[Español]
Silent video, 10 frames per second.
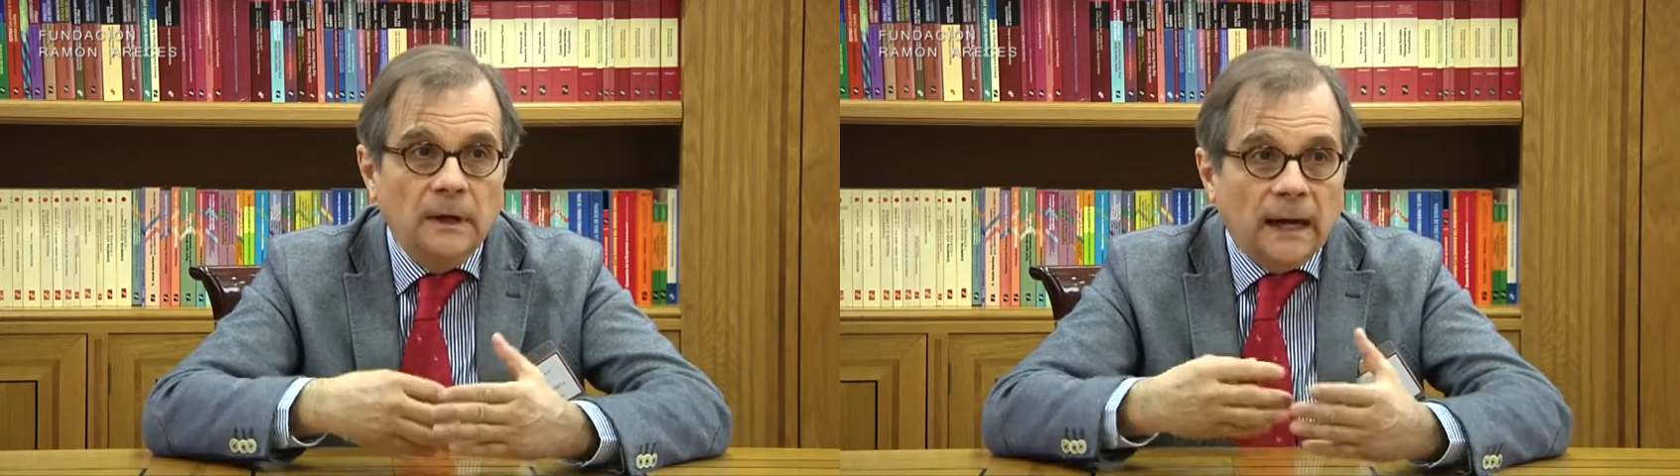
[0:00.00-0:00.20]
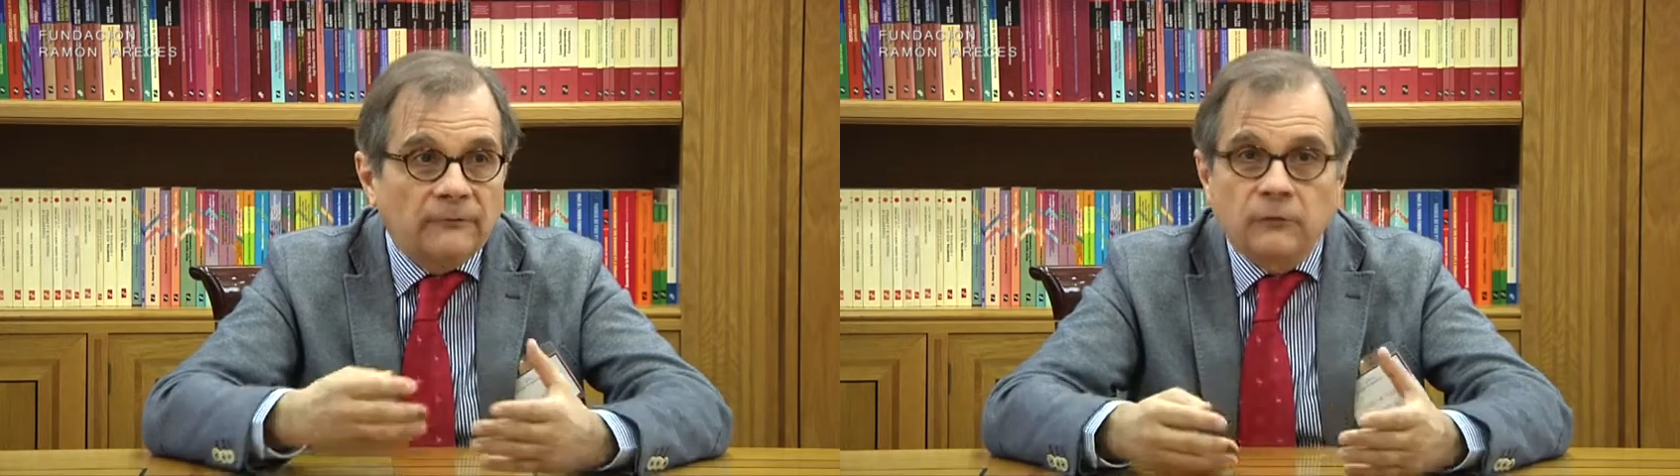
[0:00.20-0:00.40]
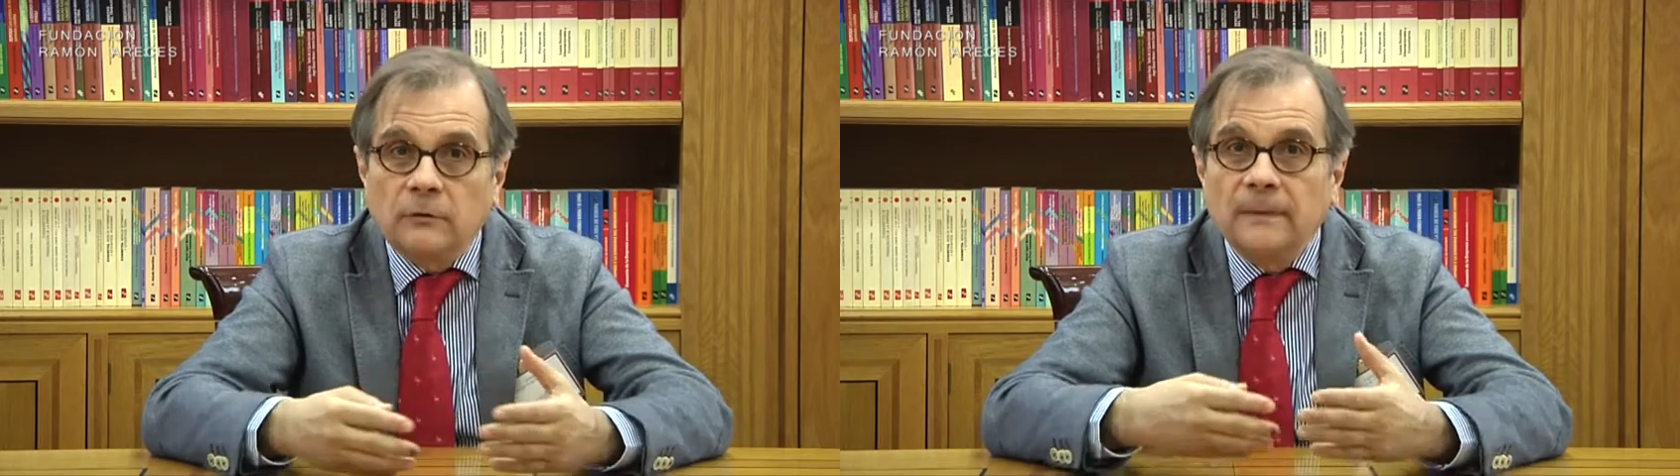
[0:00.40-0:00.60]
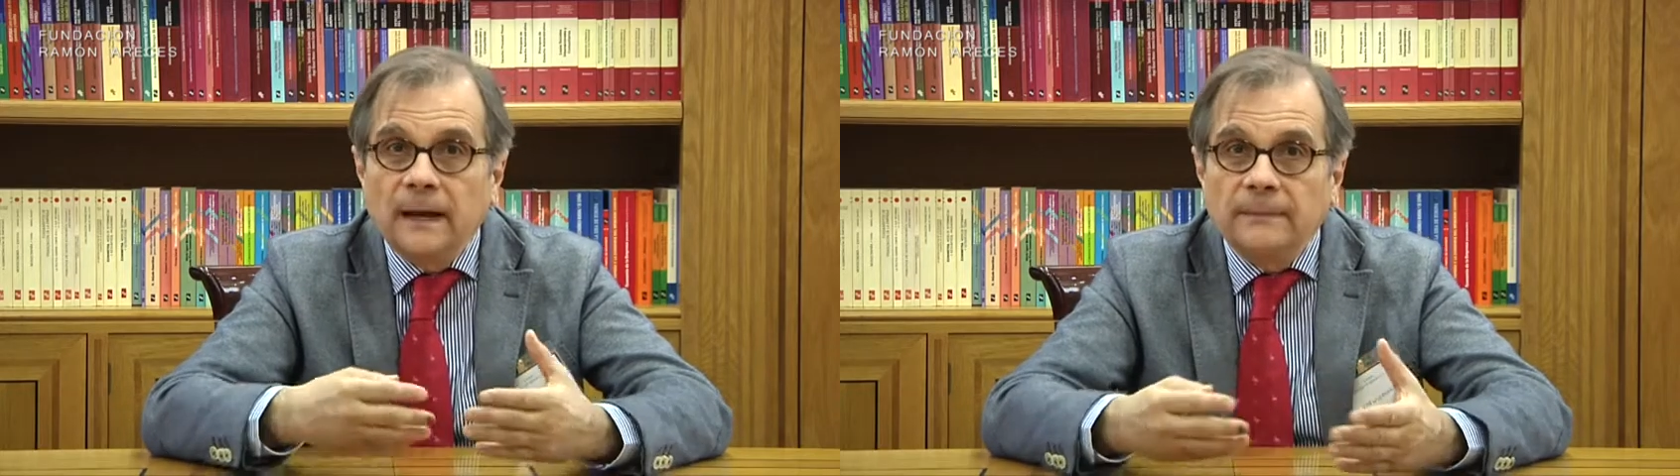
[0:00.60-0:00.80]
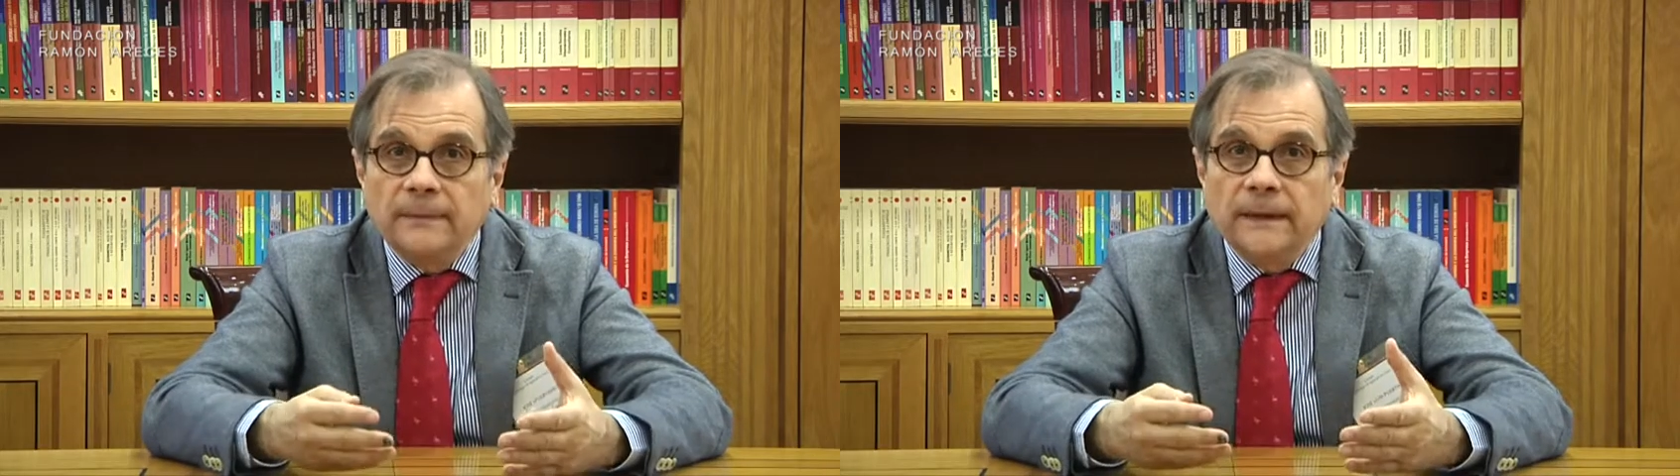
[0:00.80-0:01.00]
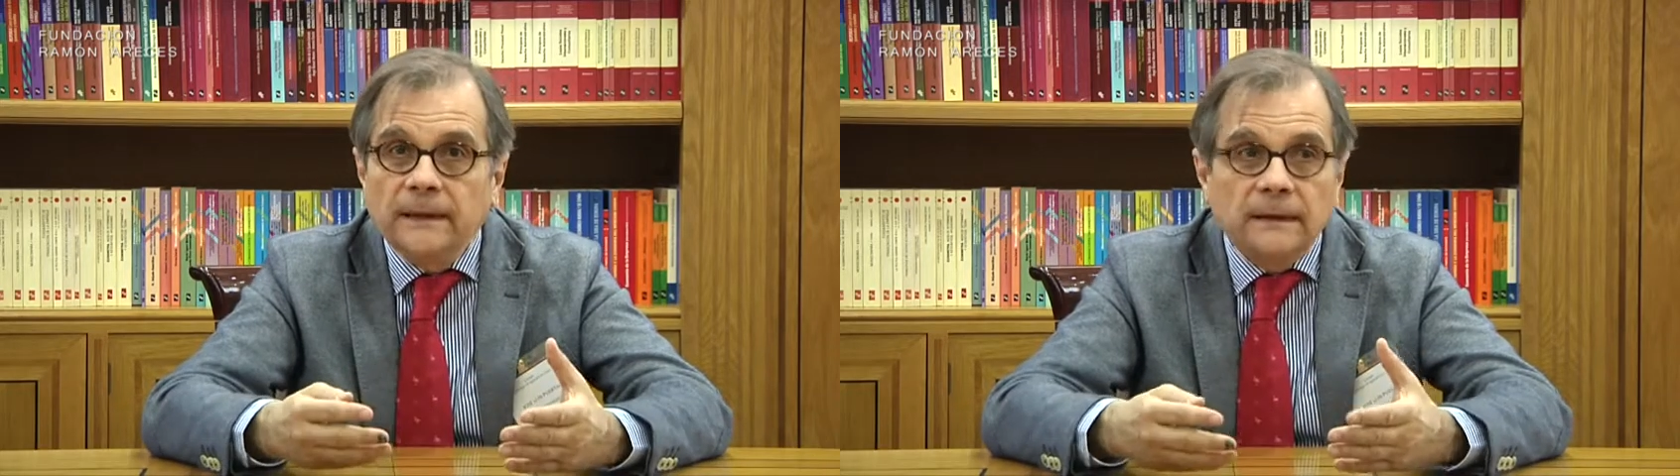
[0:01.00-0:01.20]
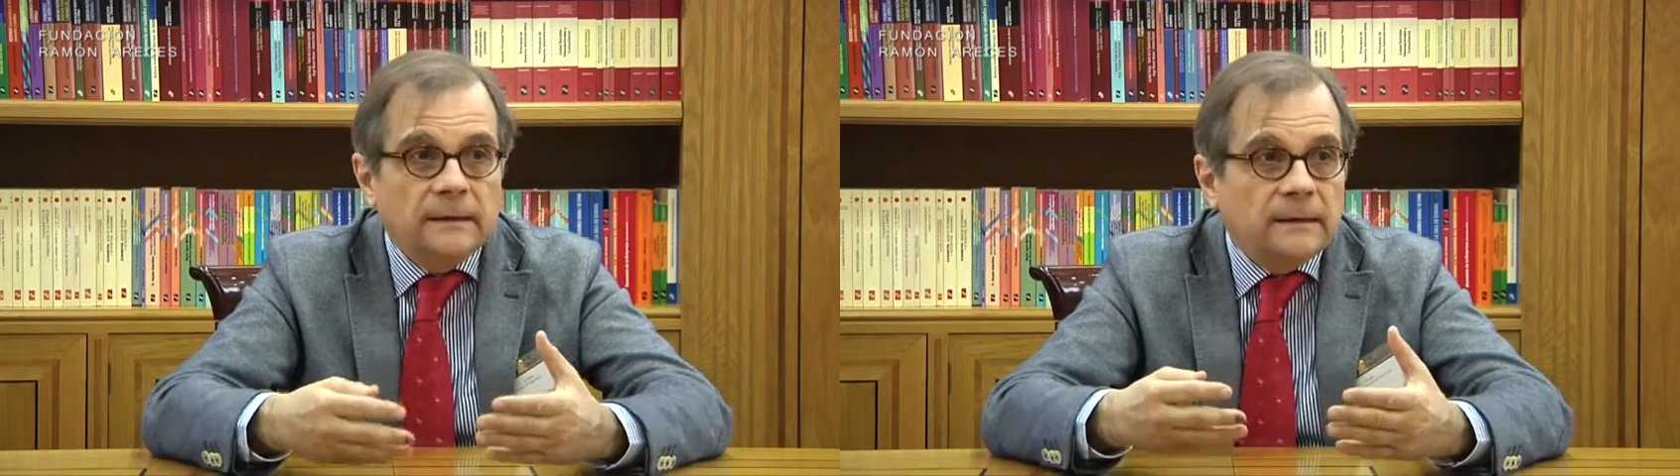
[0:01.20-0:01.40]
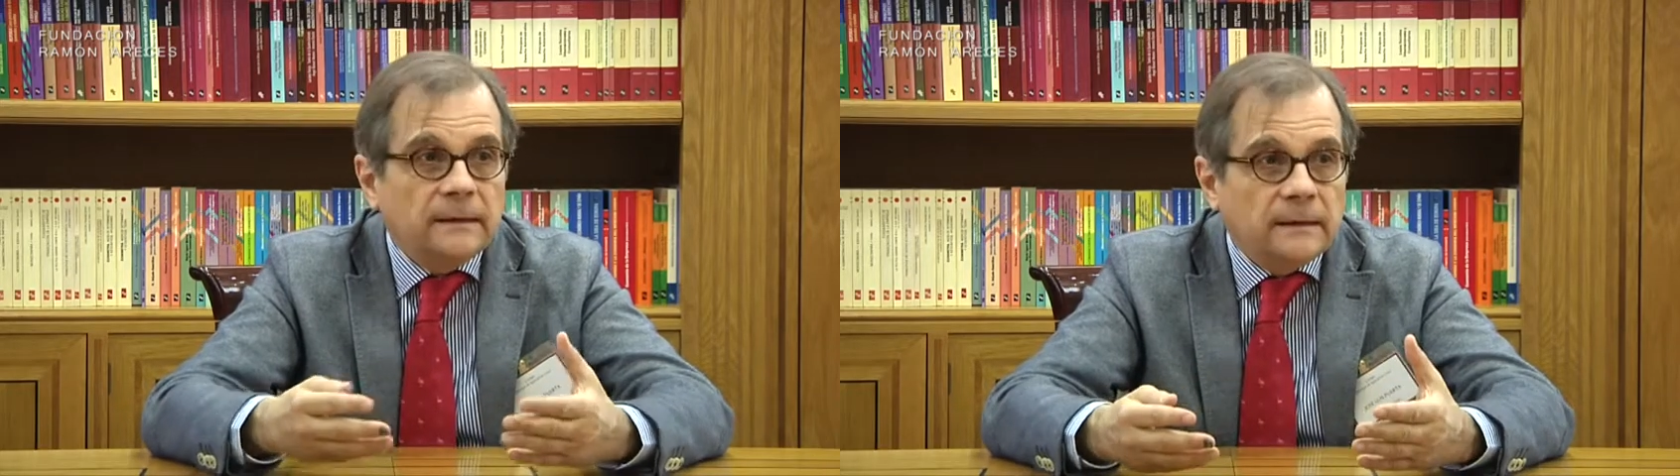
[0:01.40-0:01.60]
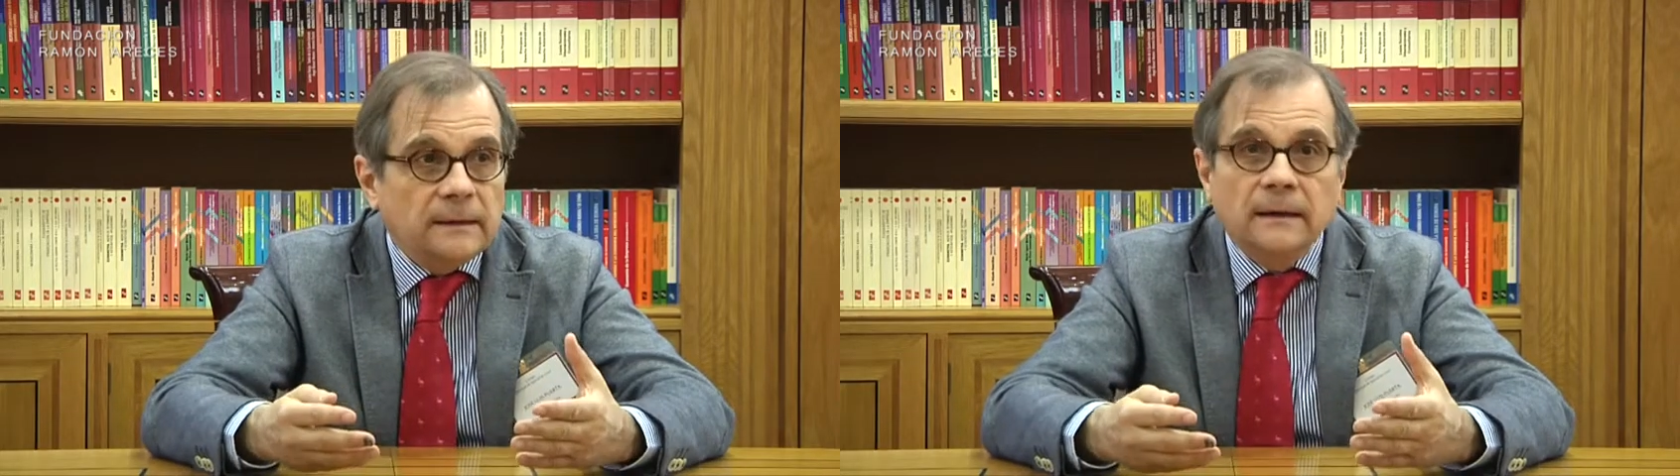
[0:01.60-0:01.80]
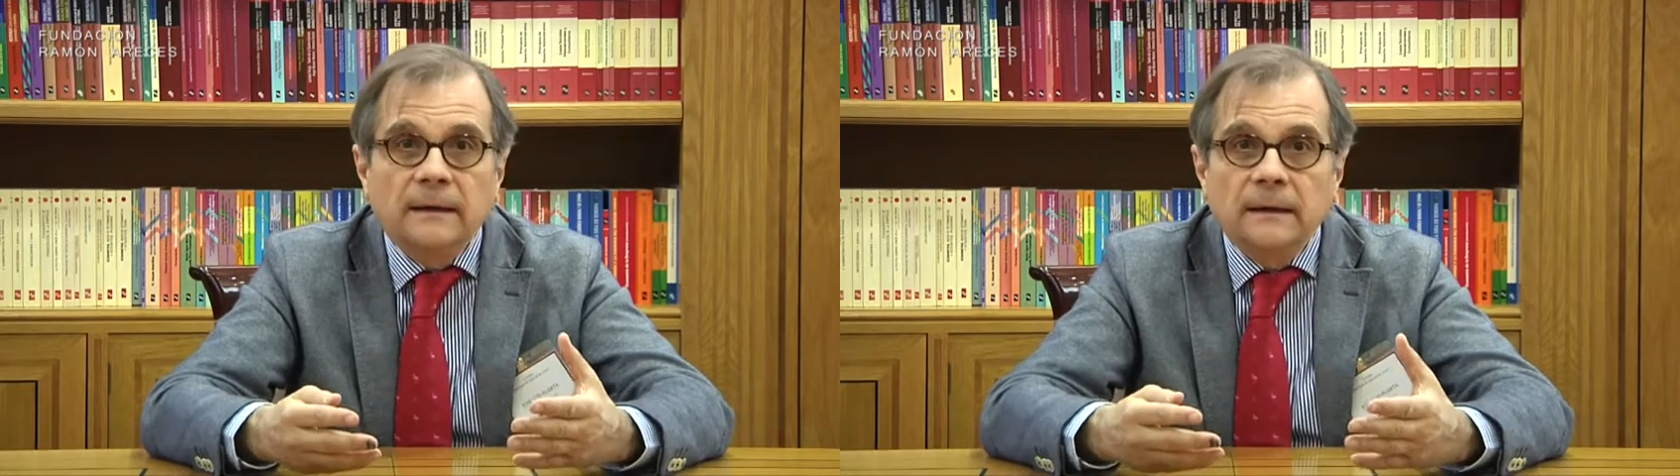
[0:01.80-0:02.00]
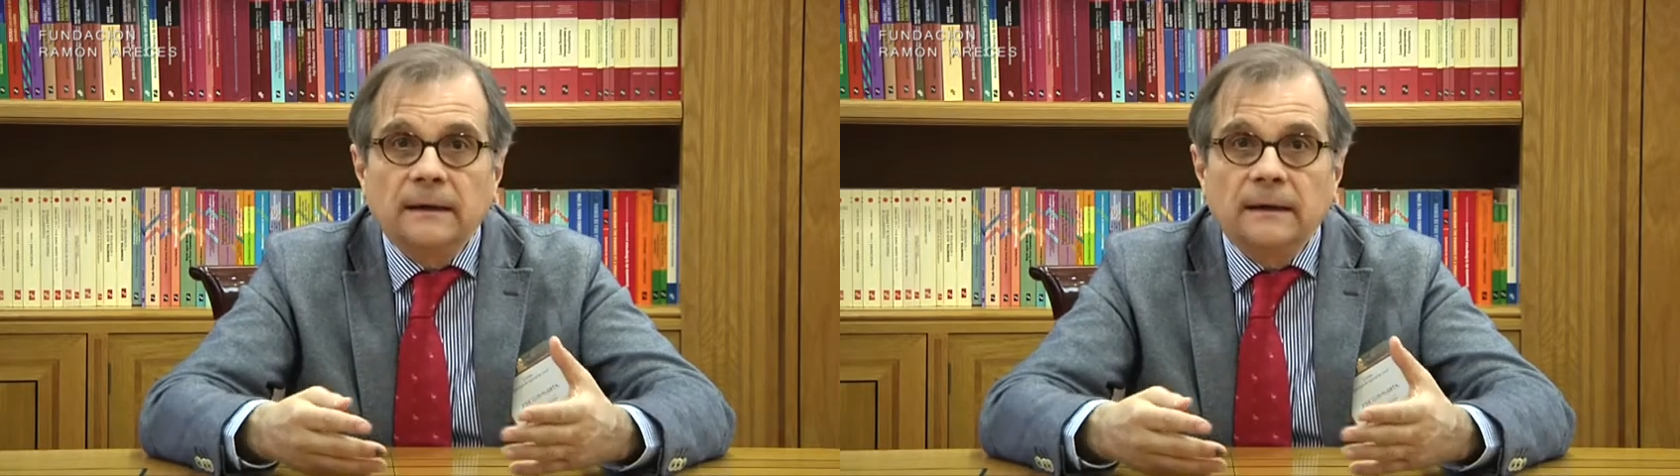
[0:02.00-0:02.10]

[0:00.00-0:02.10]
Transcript: la forma de eh,